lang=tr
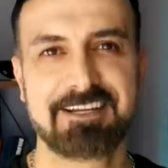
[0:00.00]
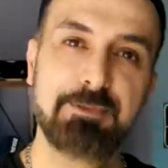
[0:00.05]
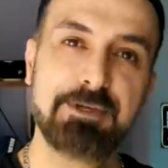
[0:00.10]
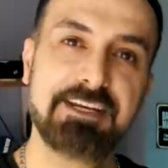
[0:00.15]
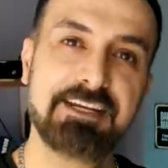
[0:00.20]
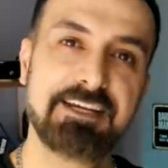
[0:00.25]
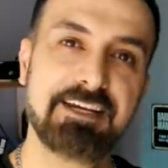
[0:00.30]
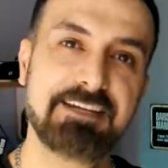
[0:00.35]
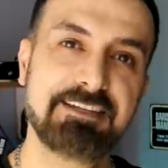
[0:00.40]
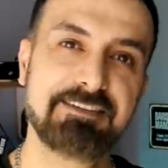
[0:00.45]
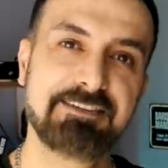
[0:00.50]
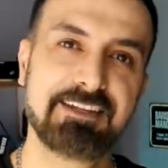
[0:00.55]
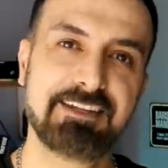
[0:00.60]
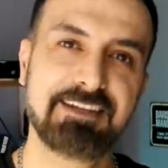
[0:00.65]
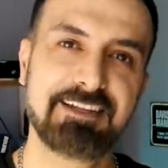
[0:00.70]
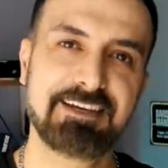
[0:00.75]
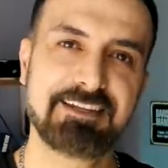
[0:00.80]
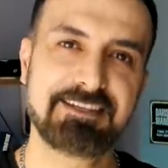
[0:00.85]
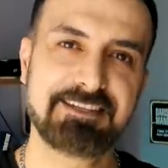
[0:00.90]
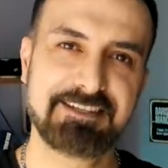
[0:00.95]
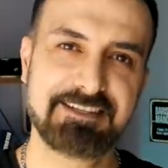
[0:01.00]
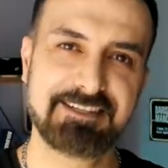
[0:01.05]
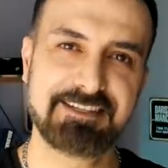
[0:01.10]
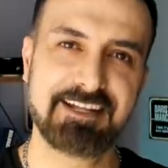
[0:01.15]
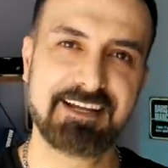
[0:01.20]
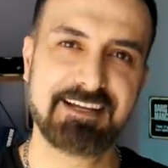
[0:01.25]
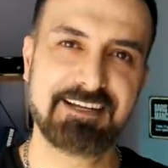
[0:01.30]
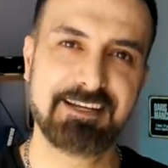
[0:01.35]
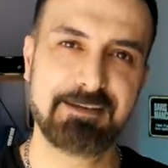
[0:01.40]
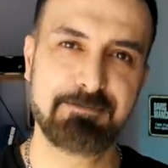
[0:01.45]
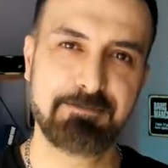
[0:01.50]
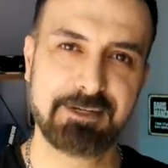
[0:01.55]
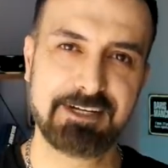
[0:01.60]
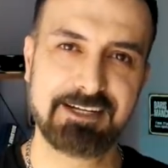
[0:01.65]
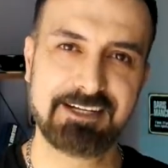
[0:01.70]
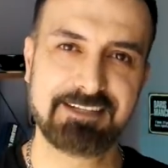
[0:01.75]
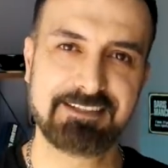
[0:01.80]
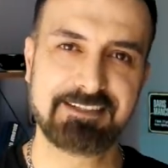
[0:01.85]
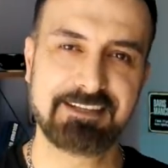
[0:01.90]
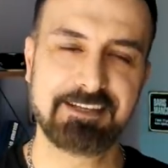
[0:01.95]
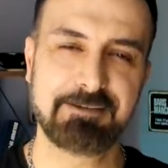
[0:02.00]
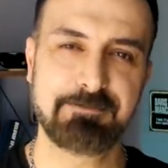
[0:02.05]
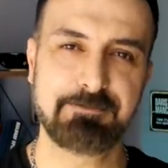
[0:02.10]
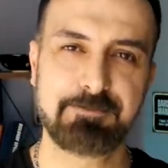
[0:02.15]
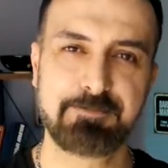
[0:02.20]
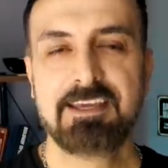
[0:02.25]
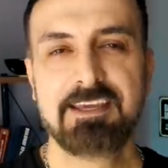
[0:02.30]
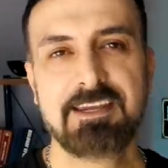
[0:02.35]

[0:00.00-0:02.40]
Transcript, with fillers: Bir yayında da sizlerle birlikteyim.